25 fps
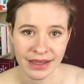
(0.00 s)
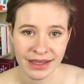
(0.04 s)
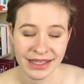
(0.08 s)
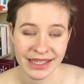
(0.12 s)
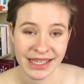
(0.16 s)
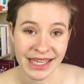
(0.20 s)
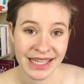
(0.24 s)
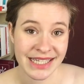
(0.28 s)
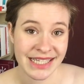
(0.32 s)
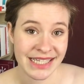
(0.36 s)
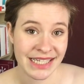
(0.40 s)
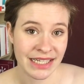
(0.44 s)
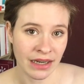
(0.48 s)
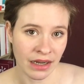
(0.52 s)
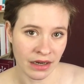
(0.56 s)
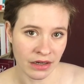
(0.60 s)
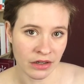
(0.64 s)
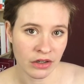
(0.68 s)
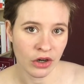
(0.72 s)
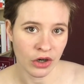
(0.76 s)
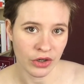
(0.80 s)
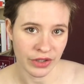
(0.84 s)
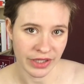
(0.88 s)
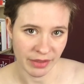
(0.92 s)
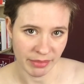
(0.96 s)
Y a-t-il
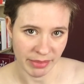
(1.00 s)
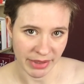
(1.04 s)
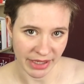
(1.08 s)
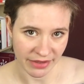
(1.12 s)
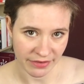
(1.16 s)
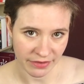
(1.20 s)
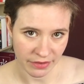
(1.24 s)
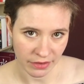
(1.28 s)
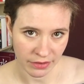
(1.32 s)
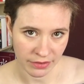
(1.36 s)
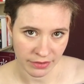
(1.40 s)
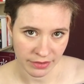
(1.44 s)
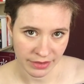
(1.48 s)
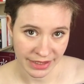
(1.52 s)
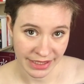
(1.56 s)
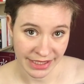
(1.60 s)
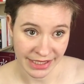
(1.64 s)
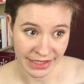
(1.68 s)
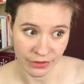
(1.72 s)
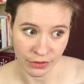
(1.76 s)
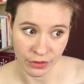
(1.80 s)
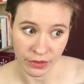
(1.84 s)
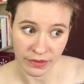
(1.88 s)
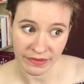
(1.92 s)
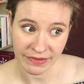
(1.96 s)
encore des personnes qui
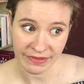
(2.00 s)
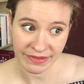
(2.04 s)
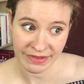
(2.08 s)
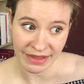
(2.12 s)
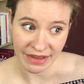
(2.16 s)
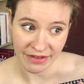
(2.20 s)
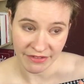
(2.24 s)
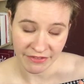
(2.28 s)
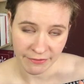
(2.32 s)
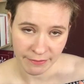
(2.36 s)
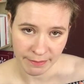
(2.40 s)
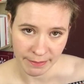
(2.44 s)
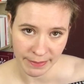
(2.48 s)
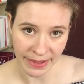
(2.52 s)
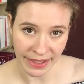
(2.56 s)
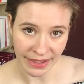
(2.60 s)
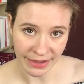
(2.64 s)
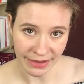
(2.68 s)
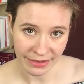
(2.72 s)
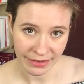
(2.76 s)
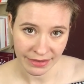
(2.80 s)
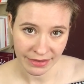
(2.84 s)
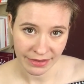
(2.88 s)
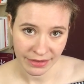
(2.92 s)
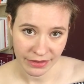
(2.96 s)
ne savent pas
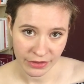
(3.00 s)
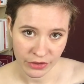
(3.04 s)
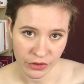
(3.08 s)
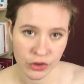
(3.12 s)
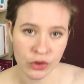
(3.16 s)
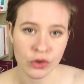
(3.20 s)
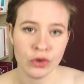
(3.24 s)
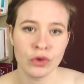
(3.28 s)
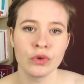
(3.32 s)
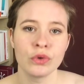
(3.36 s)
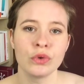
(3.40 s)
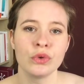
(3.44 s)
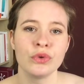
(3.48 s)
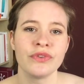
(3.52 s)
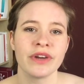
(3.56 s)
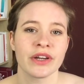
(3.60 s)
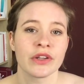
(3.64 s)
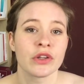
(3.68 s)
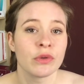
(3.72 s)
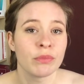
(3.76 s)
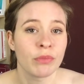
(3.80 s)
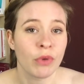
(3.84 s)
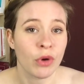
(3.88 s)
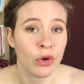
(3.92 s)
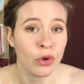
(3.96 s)
que le
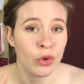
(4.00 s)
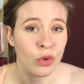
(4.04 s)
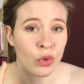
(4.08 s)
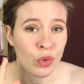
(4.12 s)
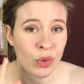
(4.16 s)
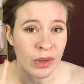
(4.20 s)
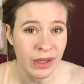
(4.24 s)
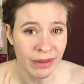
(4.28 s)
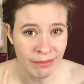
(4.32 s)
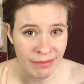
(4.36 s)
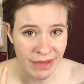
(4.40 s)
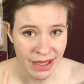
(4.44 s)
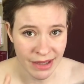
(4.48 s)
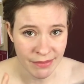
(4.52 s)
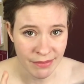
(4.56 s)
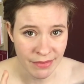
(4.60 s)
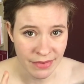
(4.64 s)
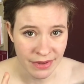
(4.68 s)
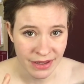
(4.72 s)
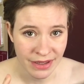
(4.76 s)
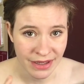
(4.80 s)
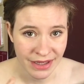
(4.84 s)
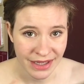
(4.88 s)
gouvernement lui-même